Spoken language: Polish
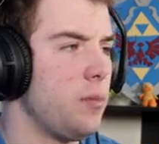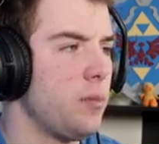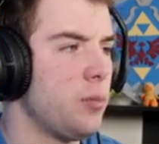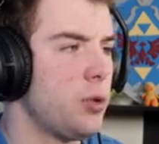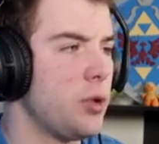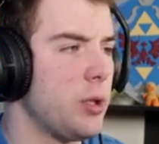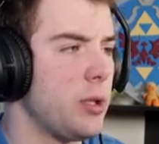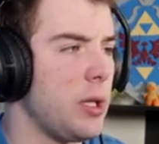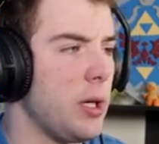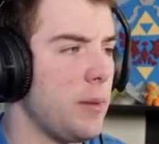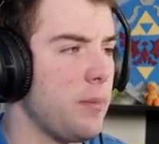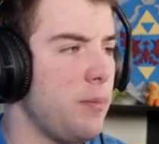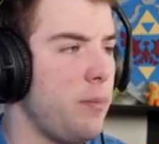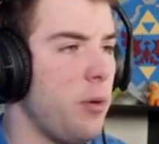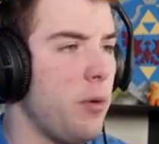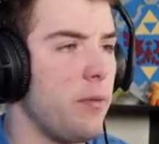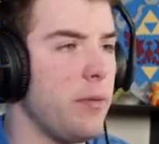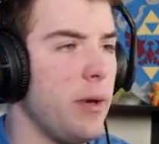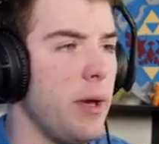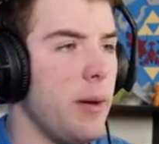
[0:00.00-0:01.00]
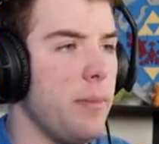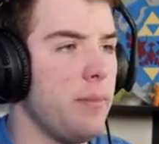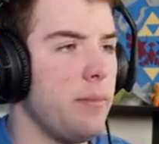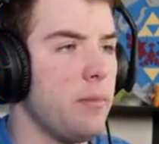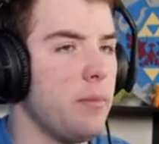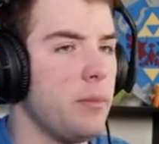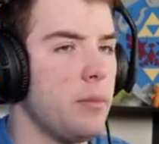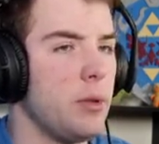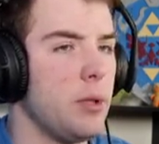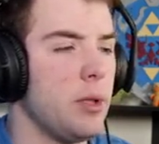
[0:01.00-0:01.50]
że tak powiem.
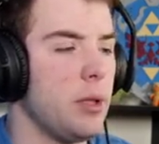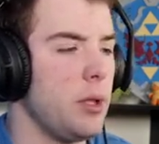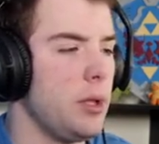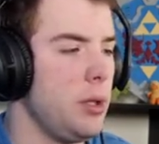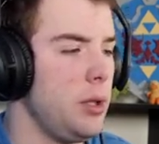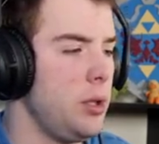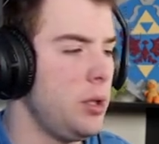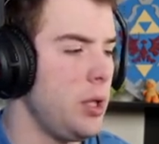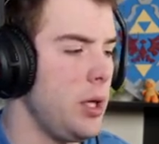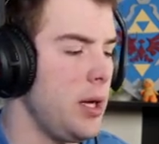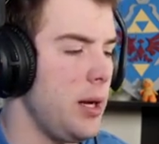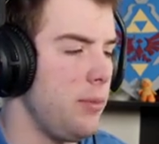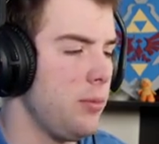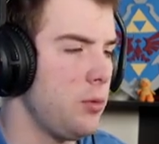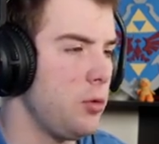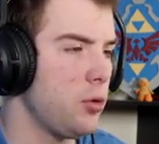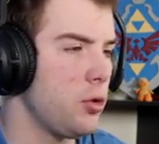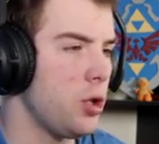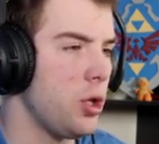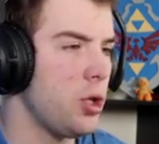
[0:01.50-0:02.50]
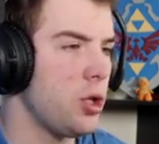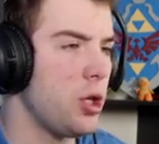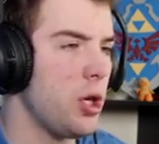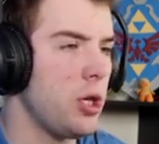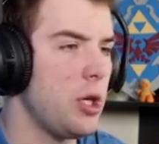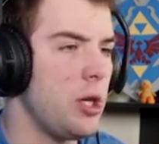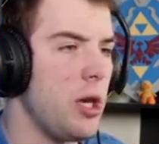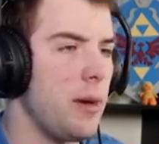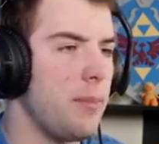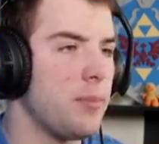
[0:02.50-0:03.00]
E, idzie nam troszeczkę
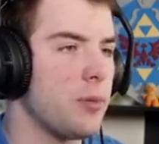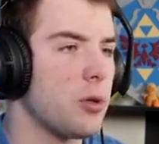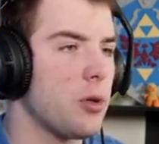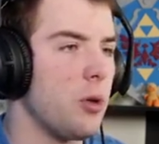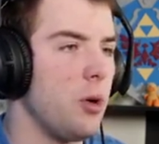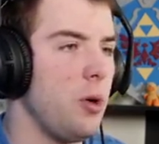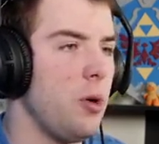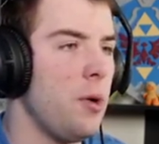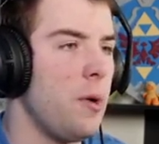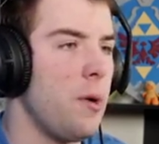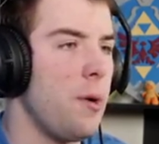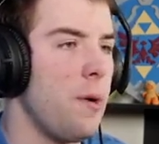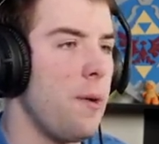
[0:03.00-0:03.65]
kiepsko.